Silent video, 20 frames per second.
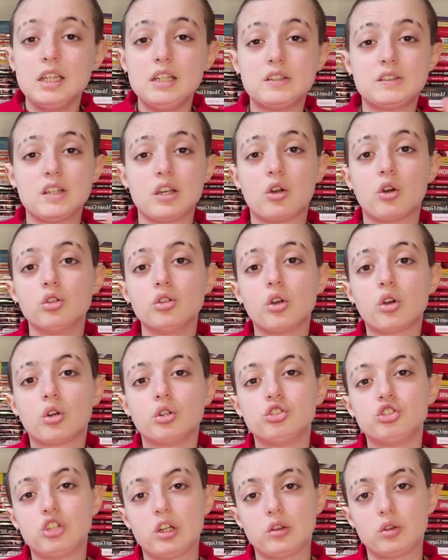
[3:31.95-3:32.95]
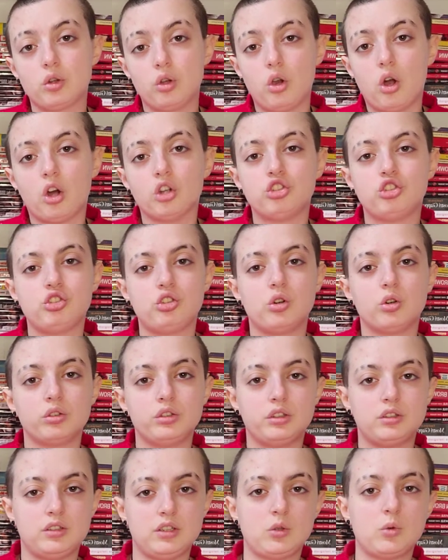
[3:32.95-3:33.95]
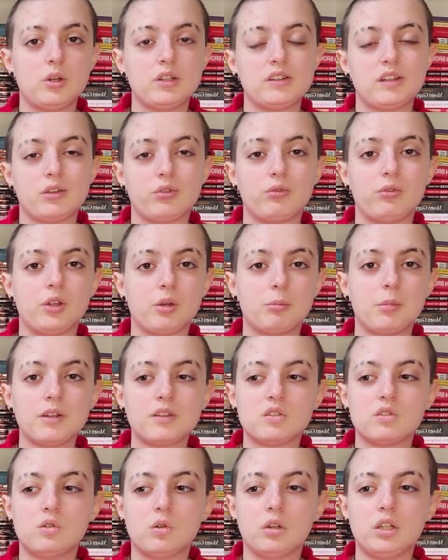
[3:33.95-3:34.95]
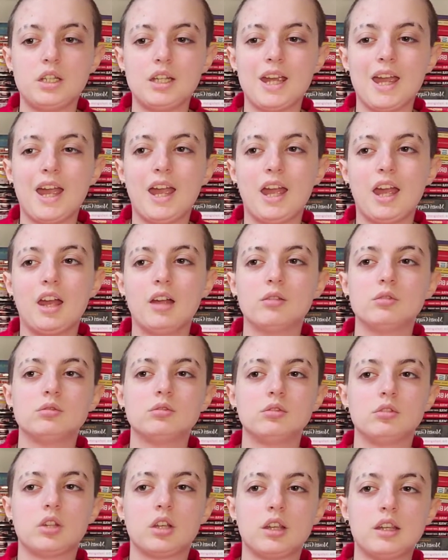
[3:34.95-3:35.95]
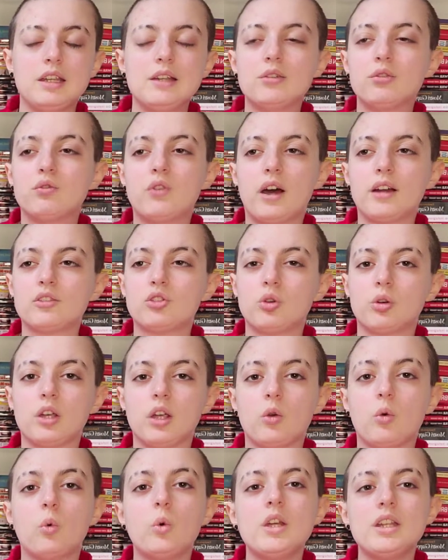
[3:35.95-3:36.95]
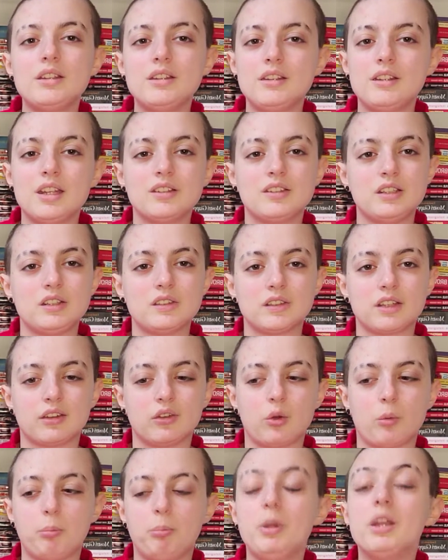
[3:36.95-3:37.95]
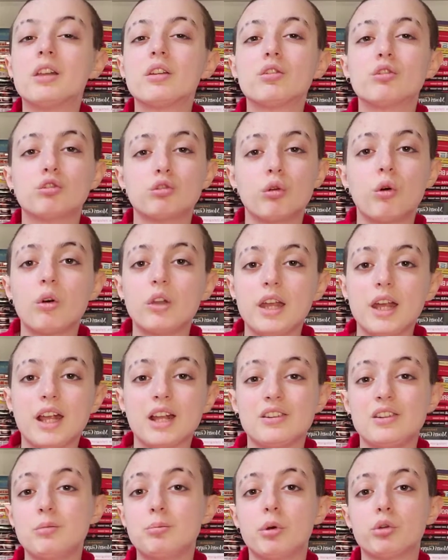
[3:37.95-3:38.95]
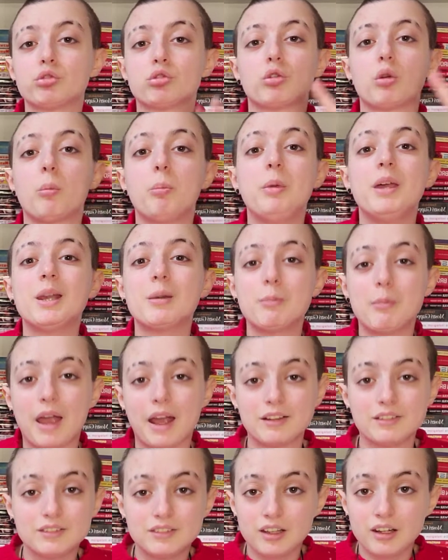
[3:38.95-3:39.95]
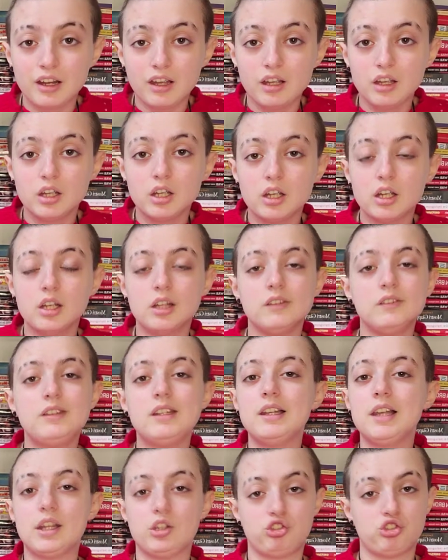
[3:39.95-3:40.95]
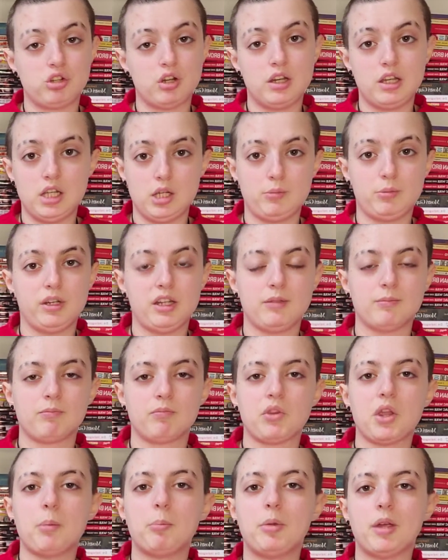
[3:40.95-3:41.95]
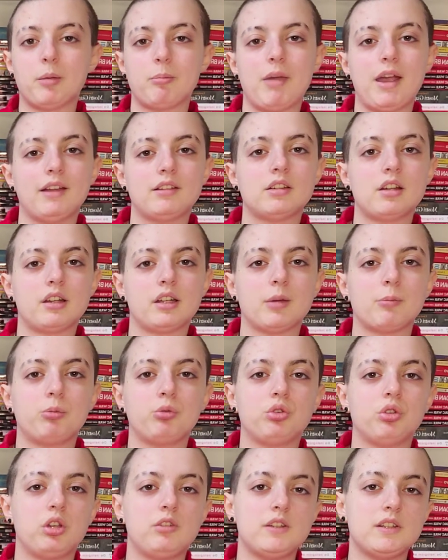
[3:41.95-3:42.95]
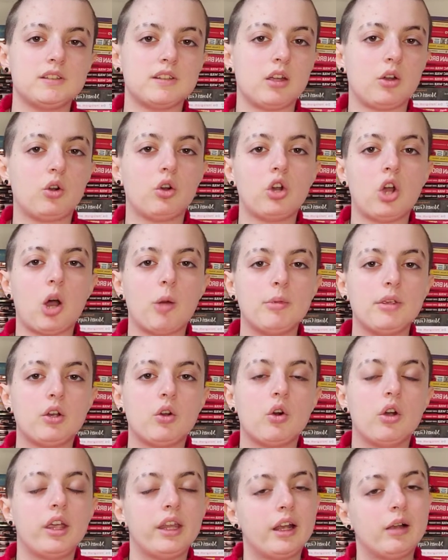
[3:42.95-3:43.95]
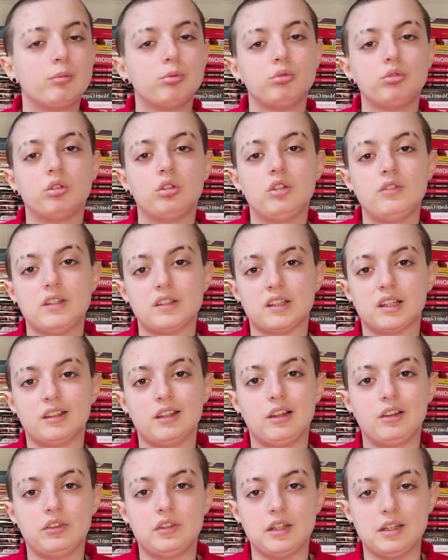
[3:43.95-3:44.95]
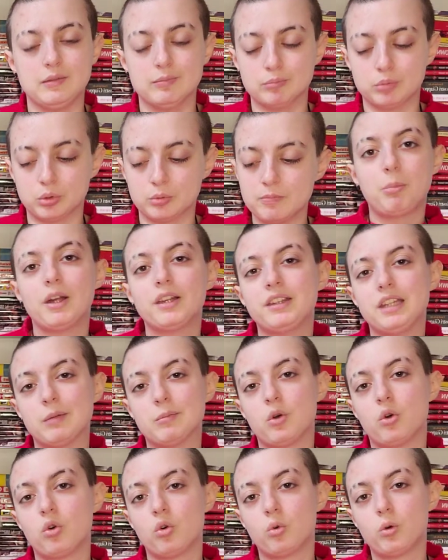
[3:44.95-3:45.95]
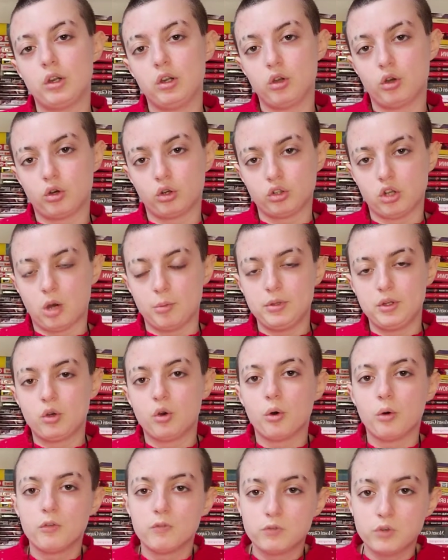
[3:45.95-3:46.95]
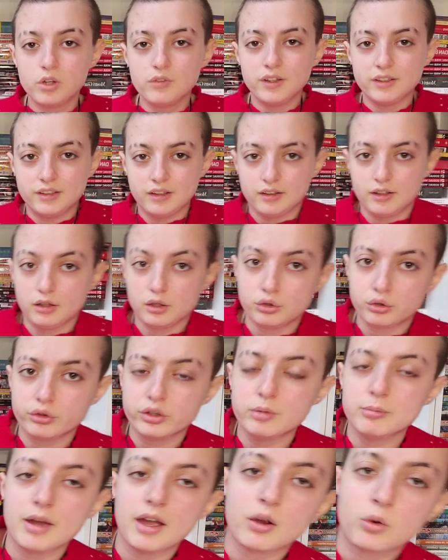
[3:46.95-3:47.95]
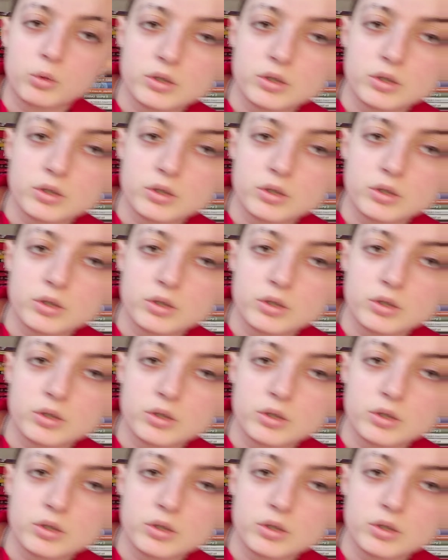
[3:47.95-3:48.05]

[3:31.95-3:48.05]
Il secondo concetto logico di queste affermazioni è il fatto che quindi esistano persone che si possono permettere di leggere libri permettere dal punto di vista economico e dal punto di vista del tempo. Partiamo con quello economico. Voi vedete dietro di me